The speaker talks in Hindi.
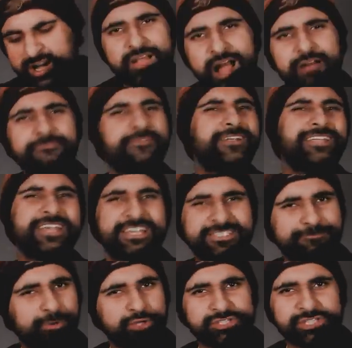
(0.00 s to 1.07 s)
काफी
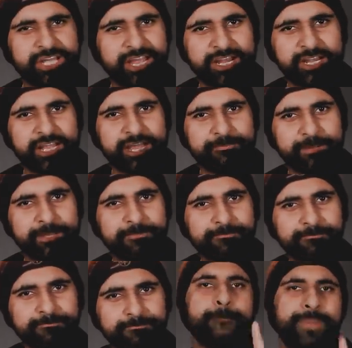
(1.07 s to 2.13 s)
ठेस पहुंची है इंडिया में
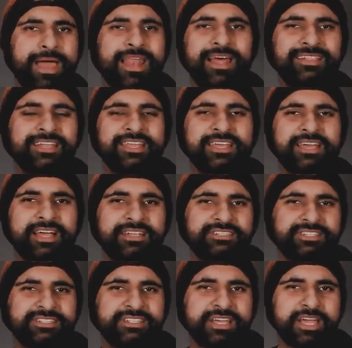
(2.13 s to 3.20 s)
पहला तरीका
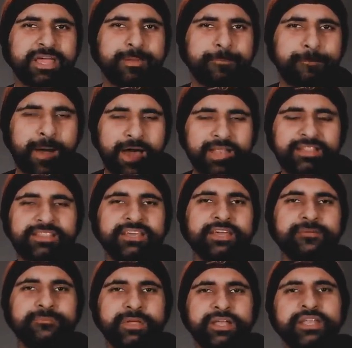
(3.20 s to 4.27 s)
जिससे
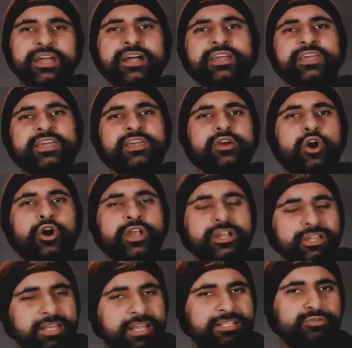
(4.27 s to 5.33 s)
भारतीय मीडिया की और
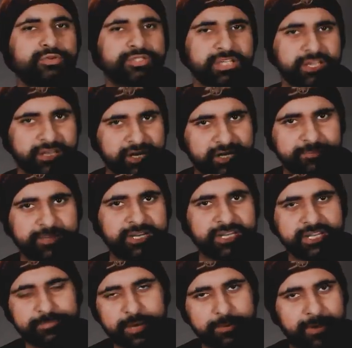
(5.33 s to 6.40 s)
इंटेलेक्चुअल्स की
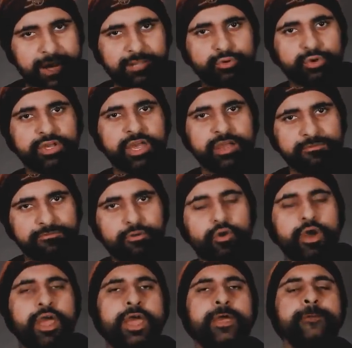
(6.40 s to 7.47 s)
क्रेडिबिलिटी बर्बाद हुई है
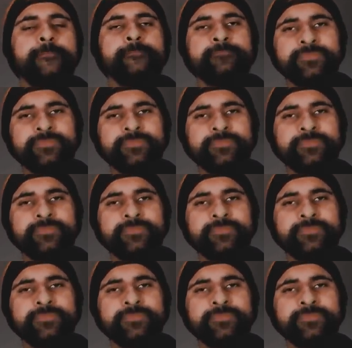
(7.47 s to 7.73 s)
वो है